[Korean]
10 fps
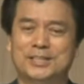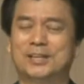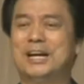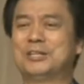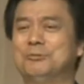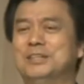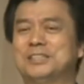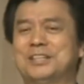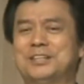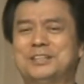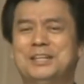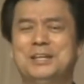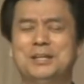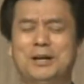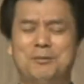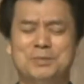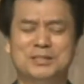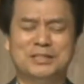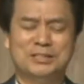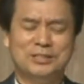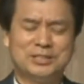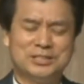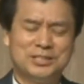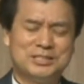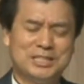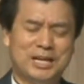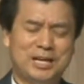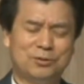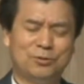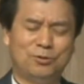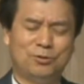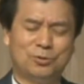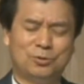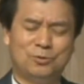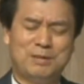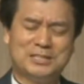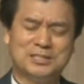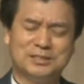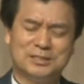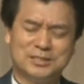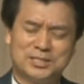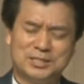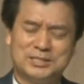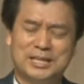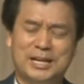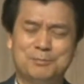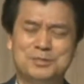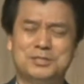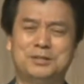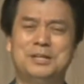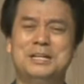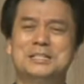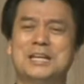그러하기 위해서는 어, 먹는 것 절제하고 또 마시는 것 절제해가면서